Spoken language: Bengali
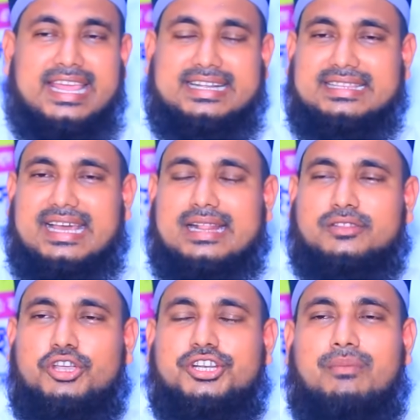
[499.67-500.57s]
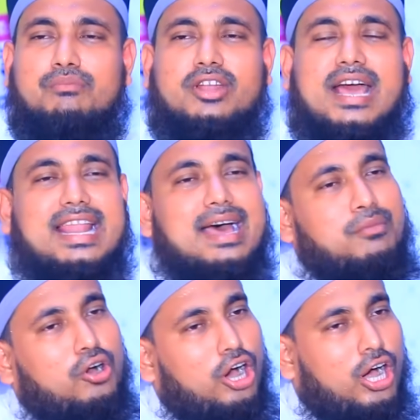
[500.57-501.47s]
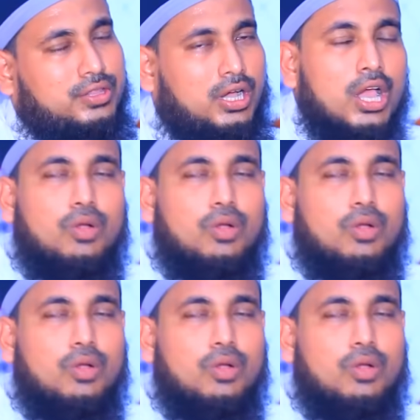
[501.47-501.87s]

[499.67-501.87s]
এটা তার দুই নম্বর আলামত